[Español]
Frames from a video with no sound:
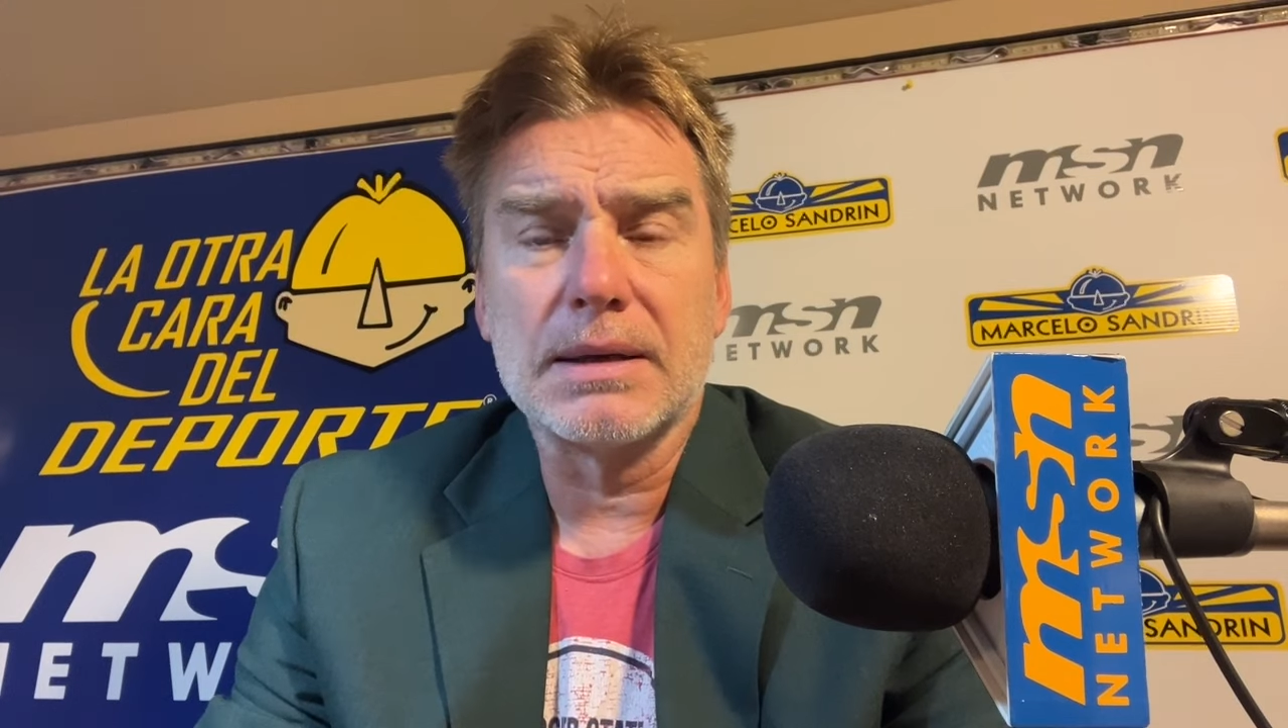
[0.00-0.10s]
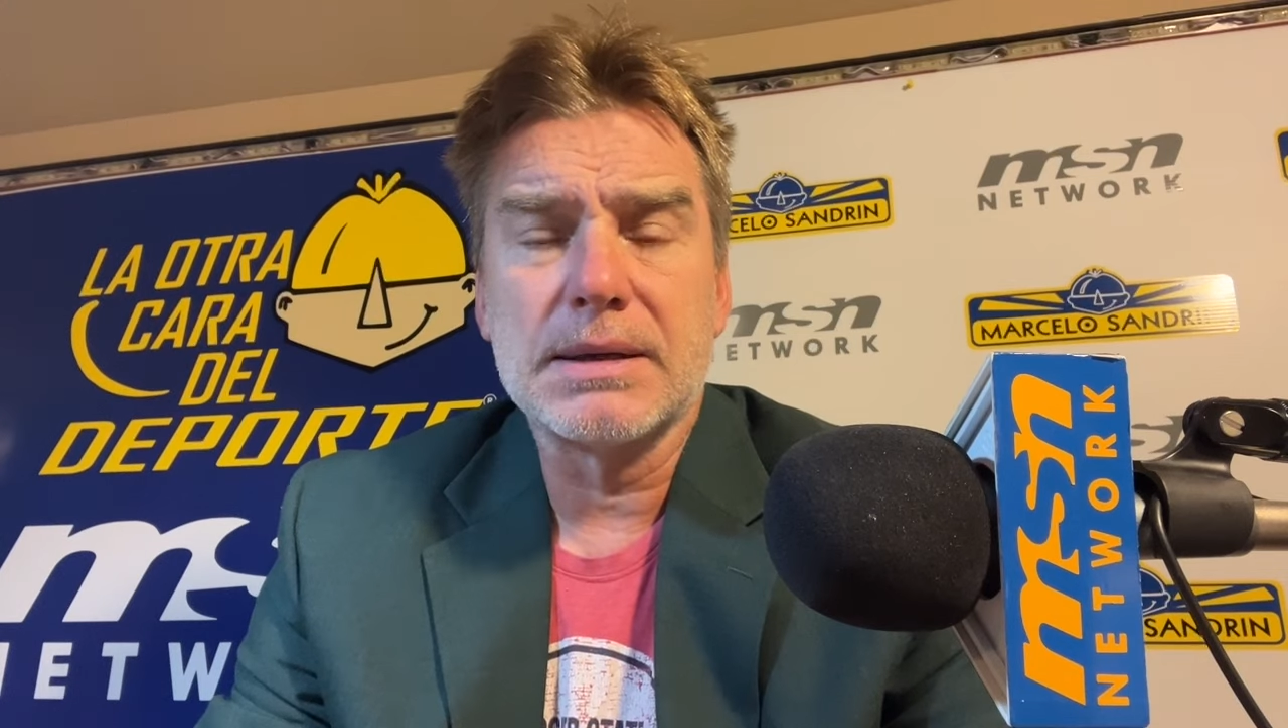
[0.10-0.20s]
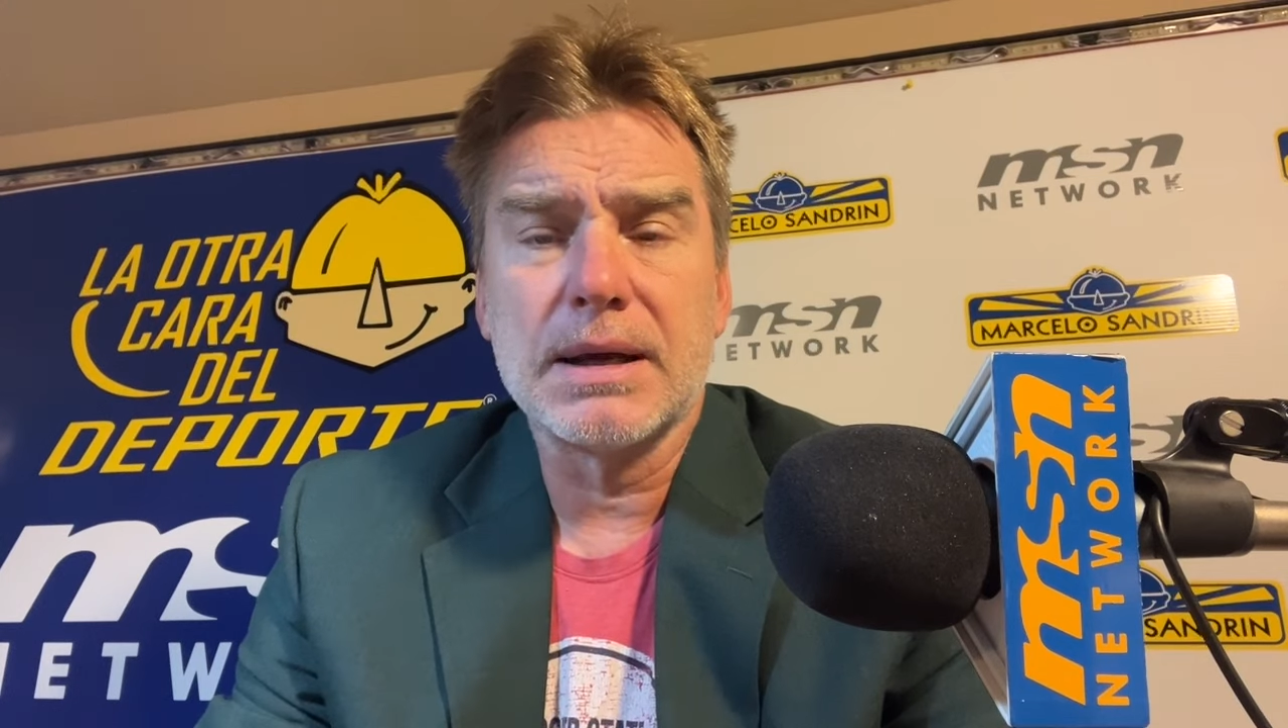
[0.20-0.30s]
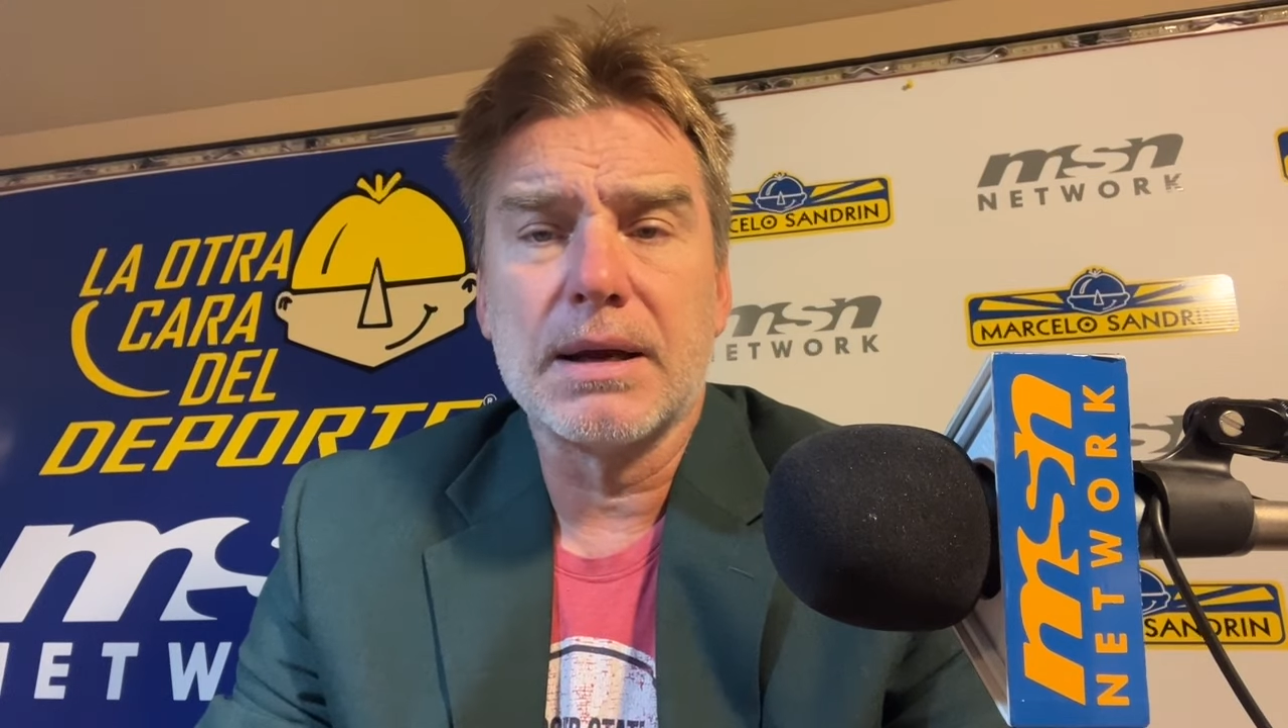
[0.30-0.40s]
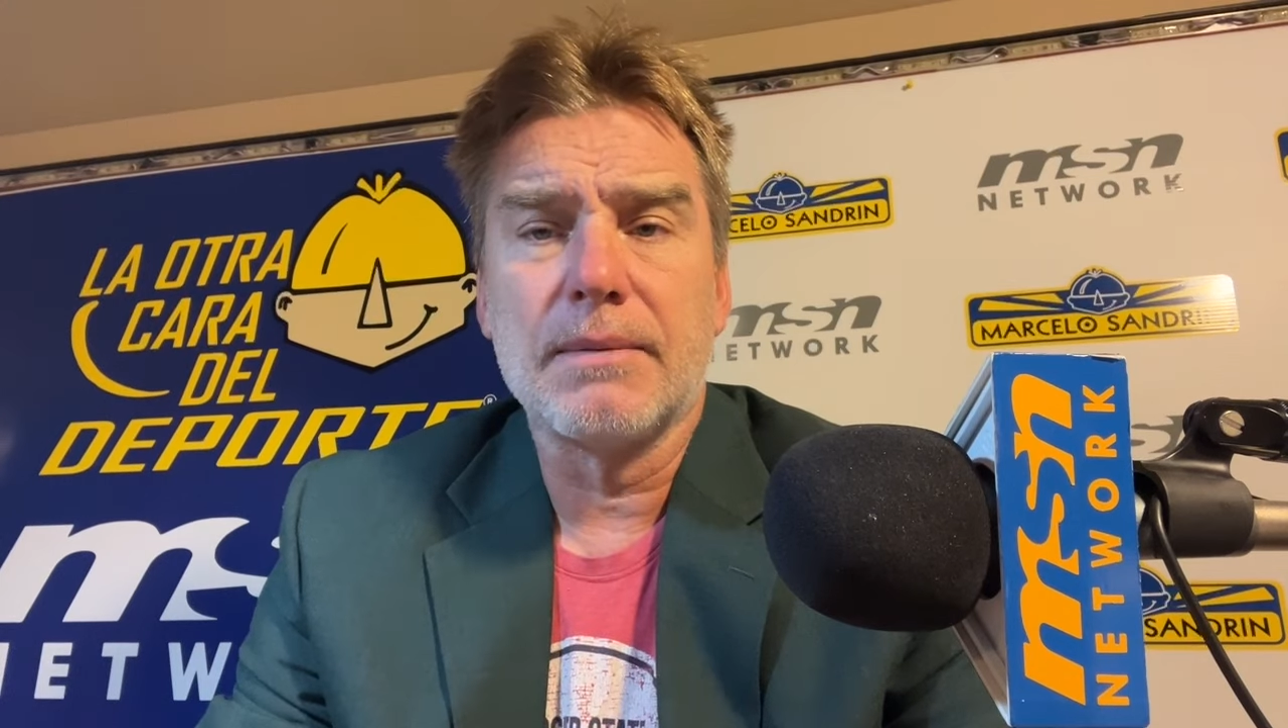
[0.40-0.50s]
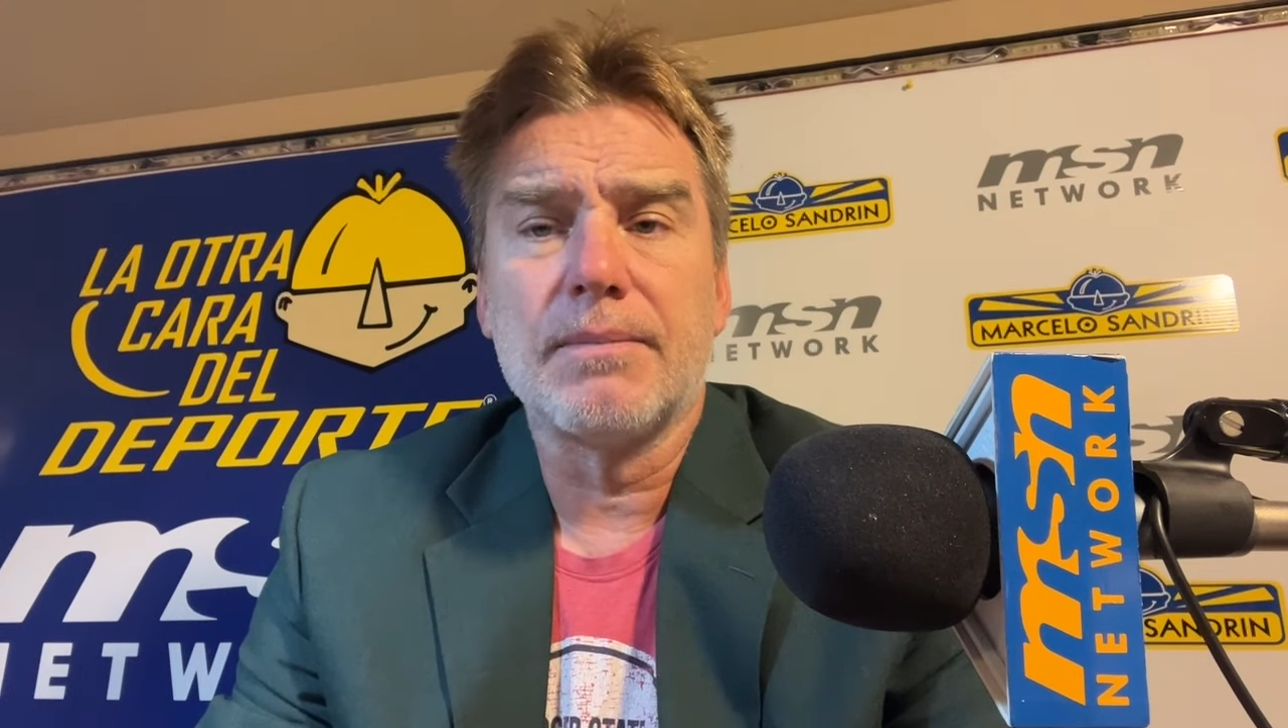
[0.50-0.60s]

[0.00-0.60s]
así que